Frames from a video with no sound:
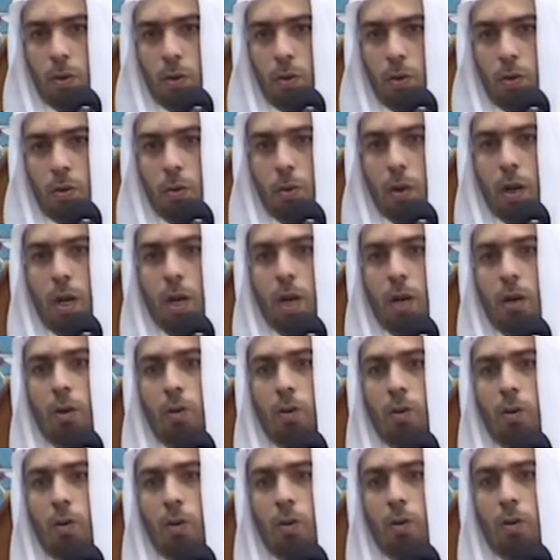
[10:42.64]
وله
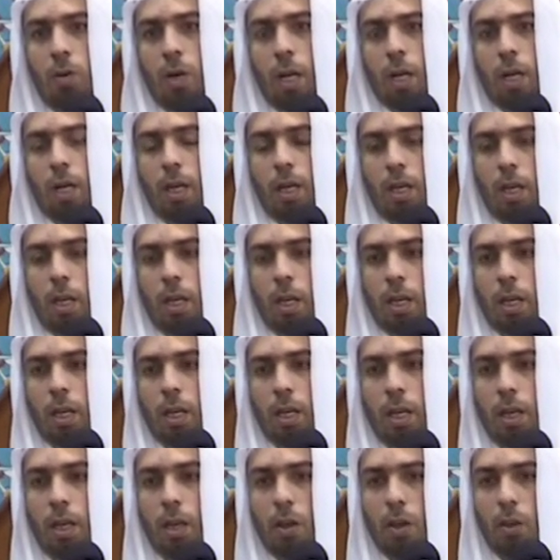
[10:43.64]

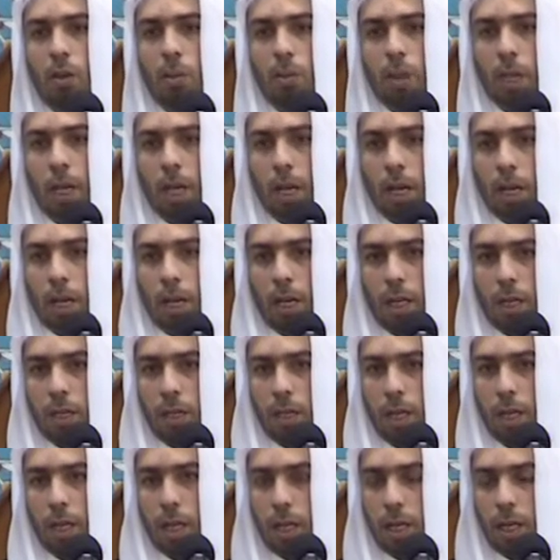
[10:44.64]
الكثير من
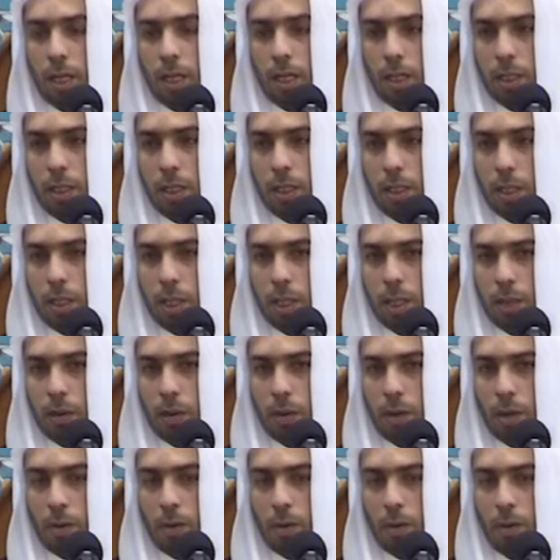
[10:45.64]
الخصائص
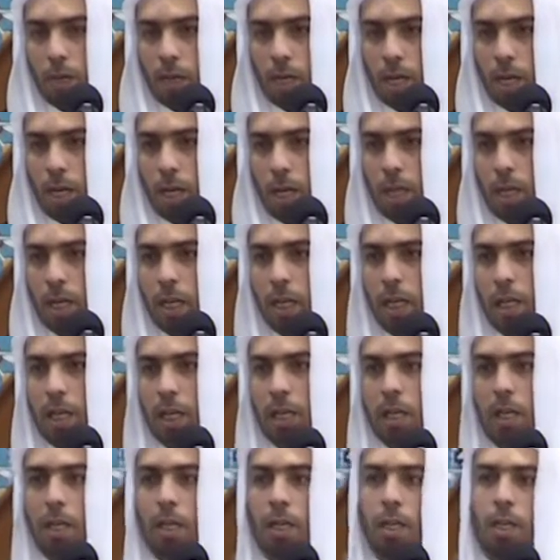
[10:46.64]

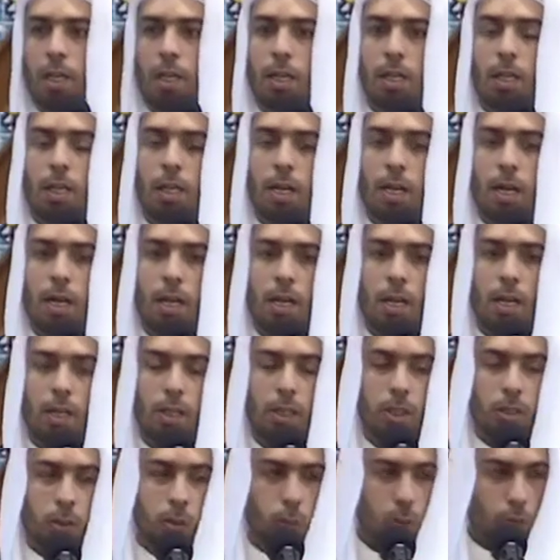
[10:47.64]
والفضائل
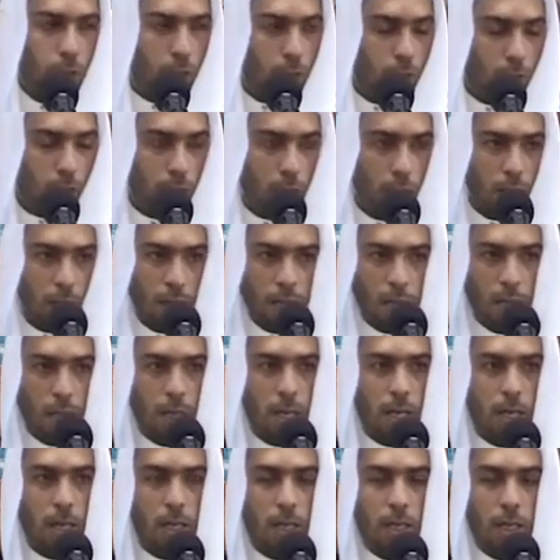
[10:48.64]
التي تشير إلى
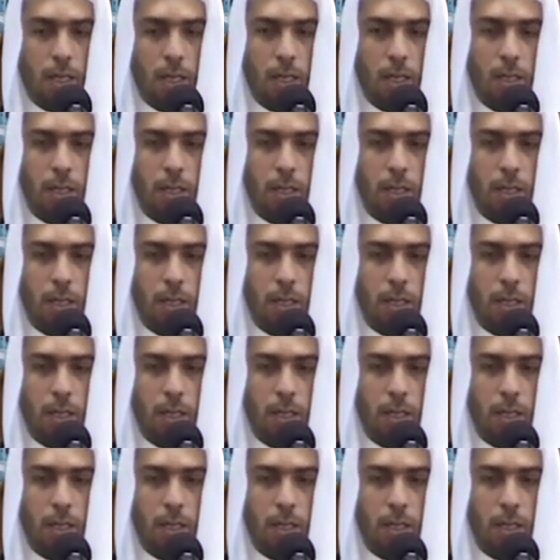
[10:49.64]
ذلك